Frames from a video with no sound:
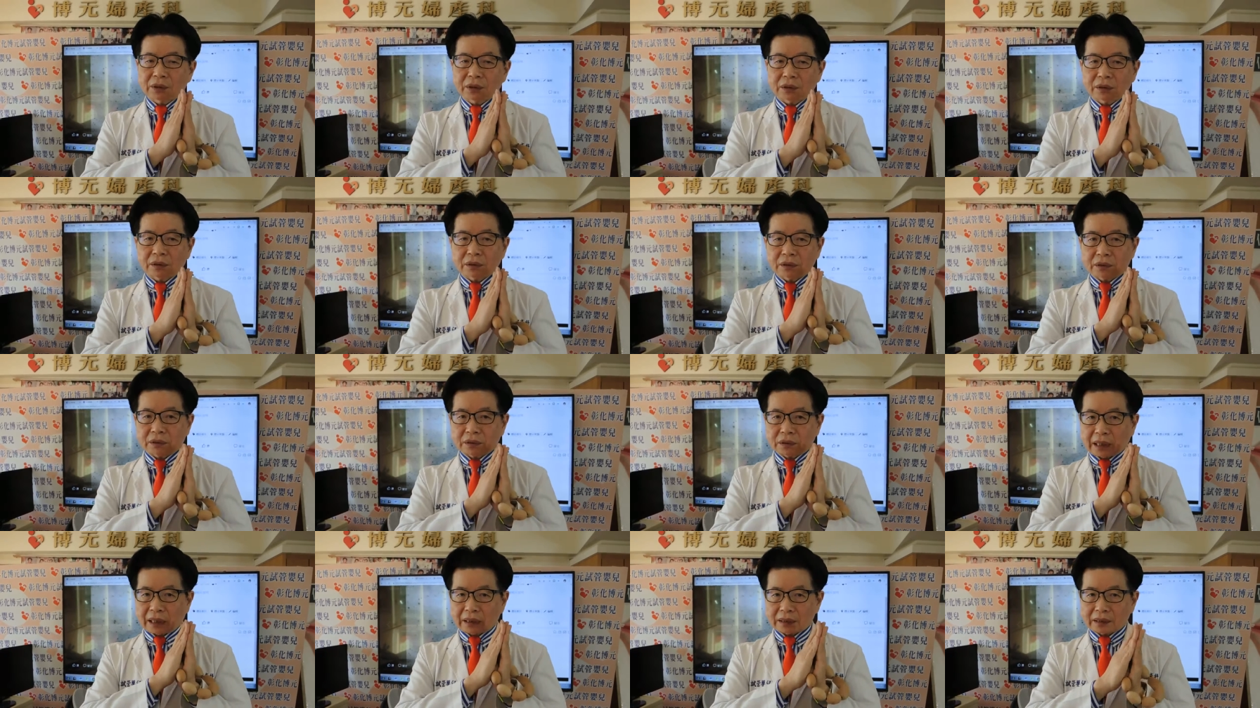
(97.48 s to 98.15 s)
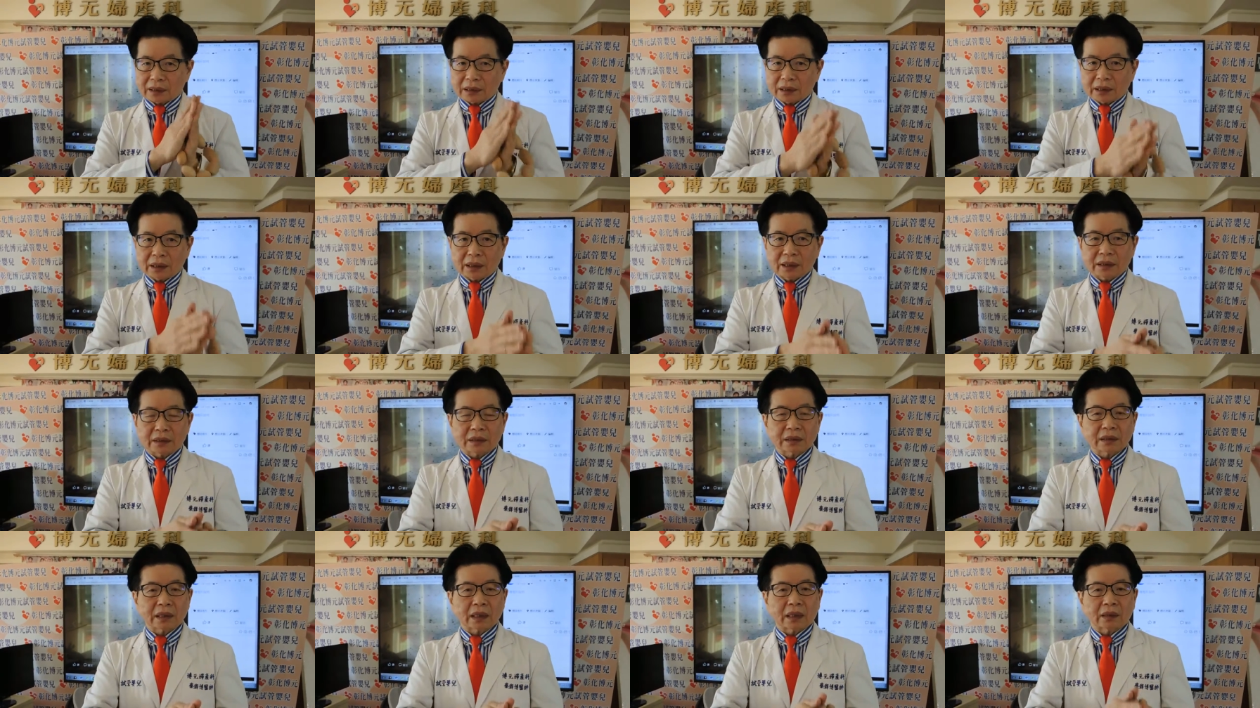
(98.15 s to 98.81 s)
是打针可以
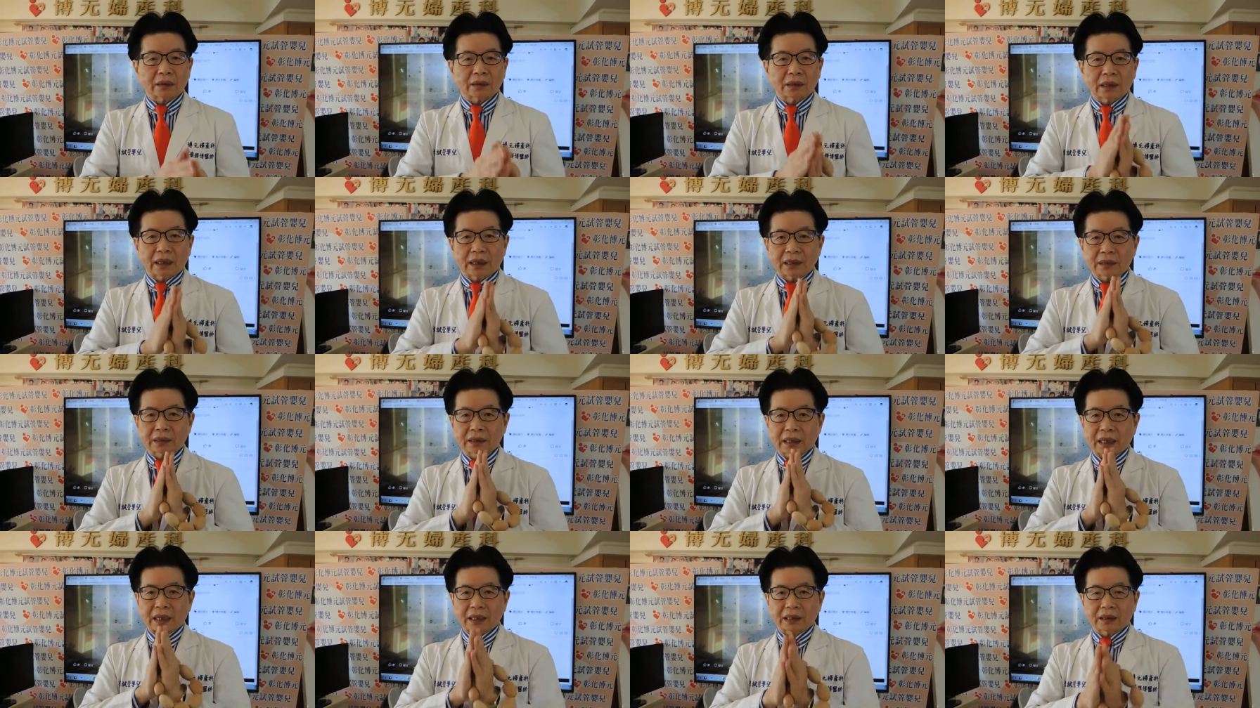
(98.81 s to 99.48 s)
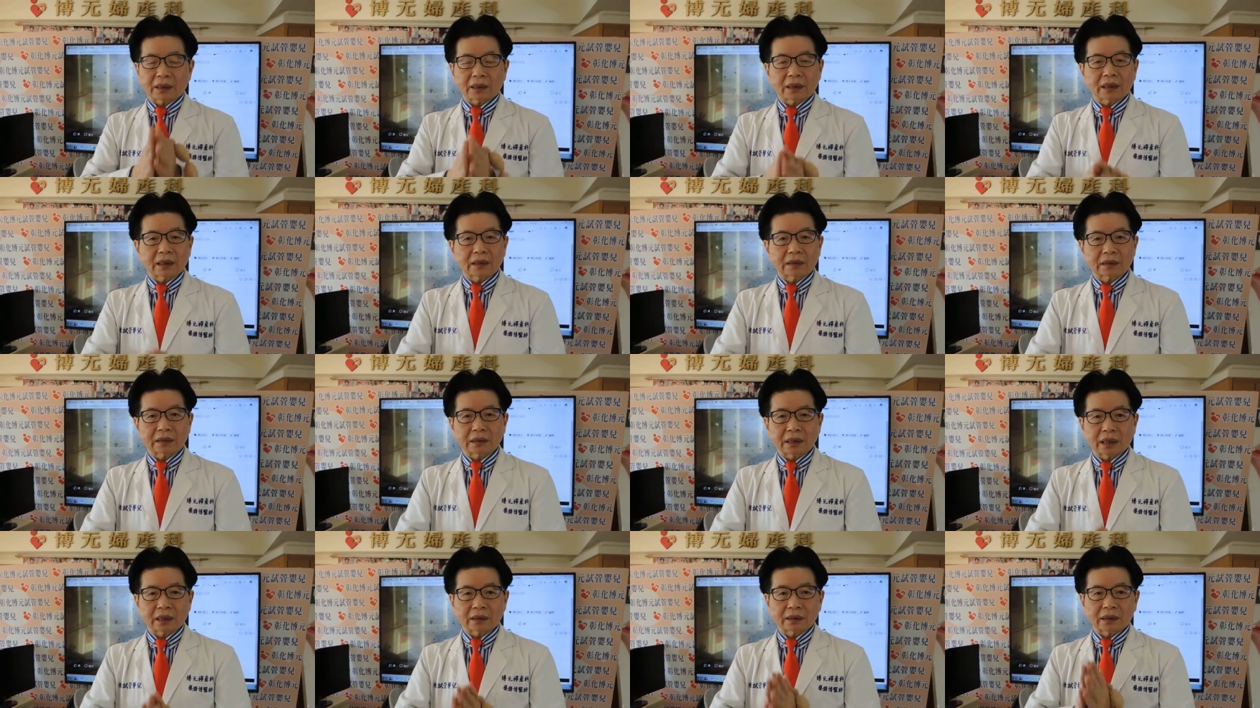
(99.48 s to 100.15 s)
治疗的，还是开刀可以
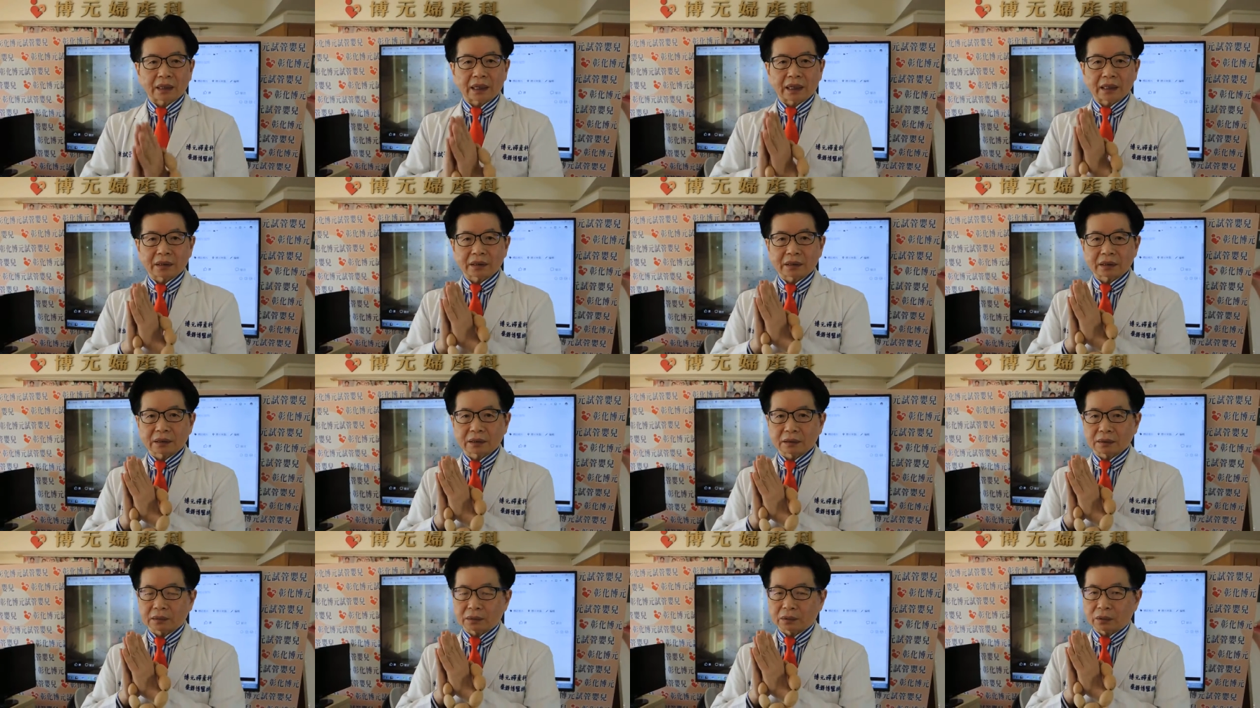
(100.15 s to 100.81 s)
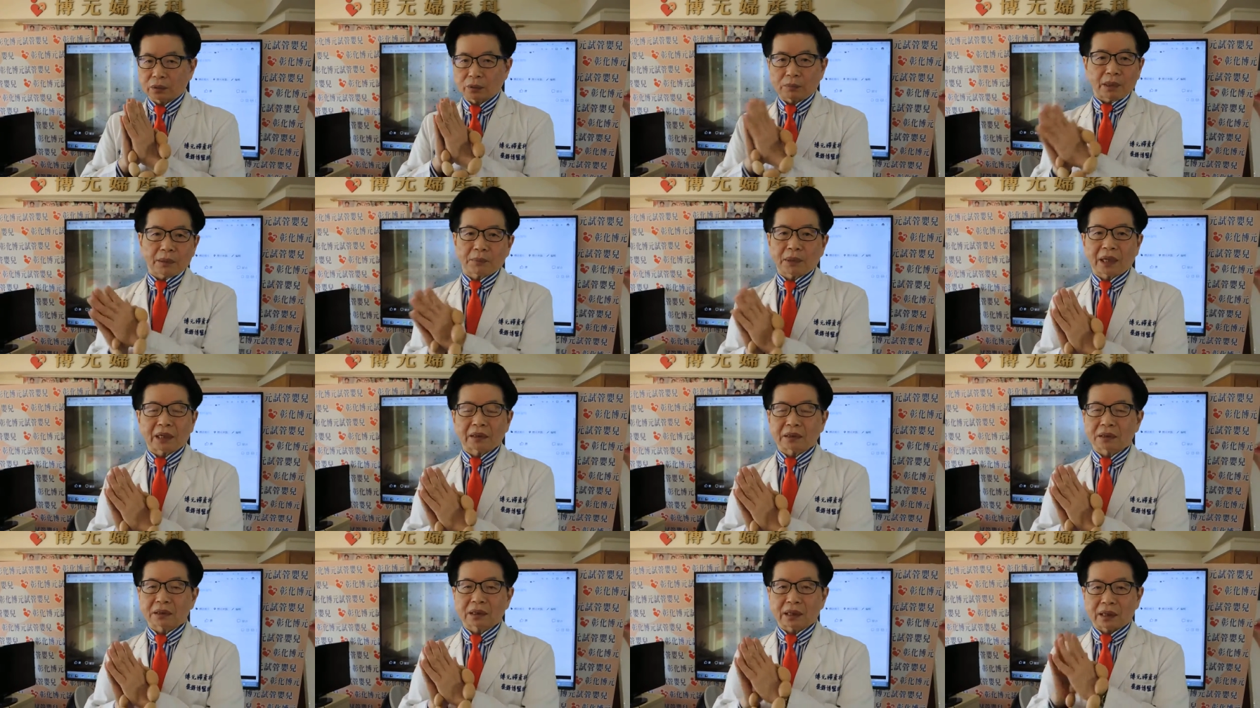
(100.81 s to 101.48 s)
治疗的，还是都没
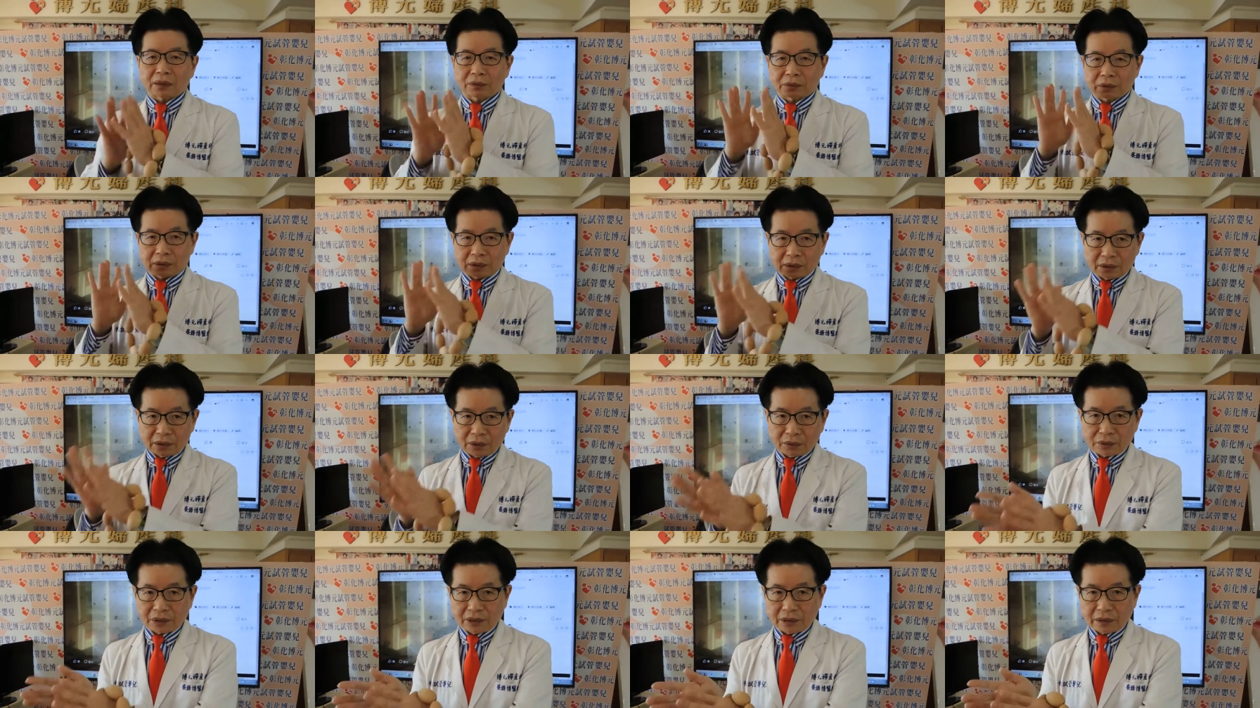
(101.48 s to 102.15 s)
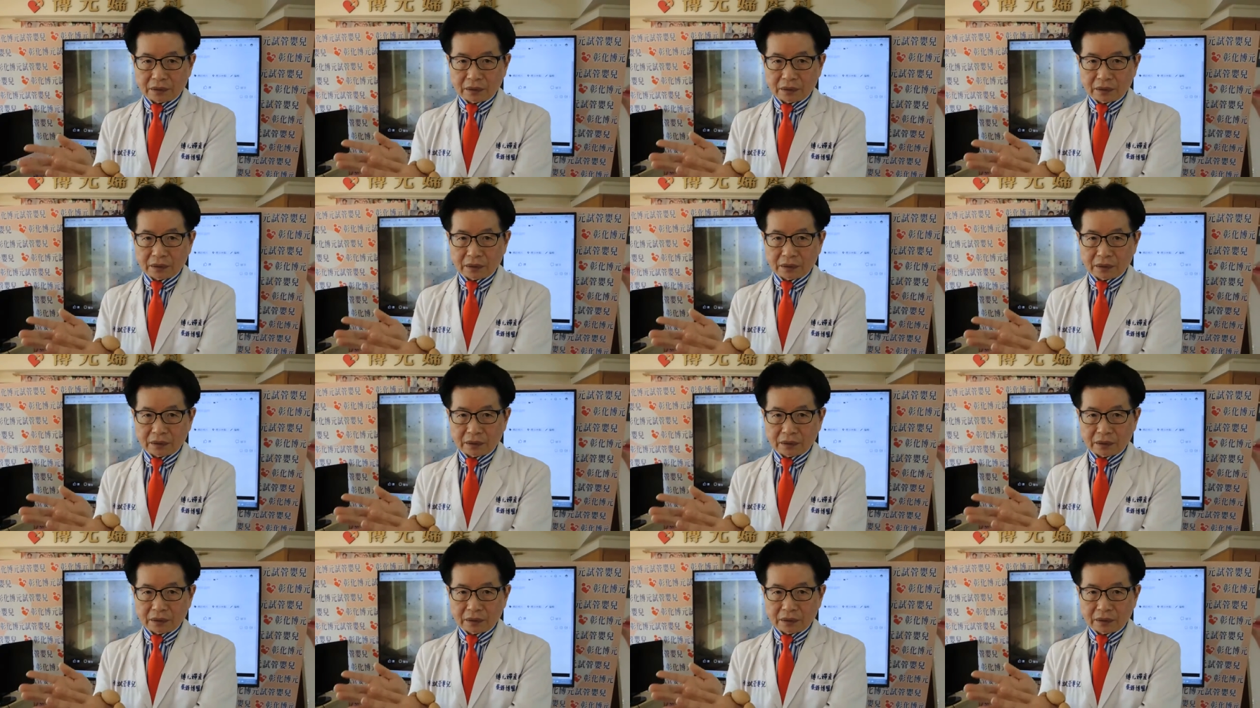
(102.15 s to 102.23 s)
办法治疗，只能用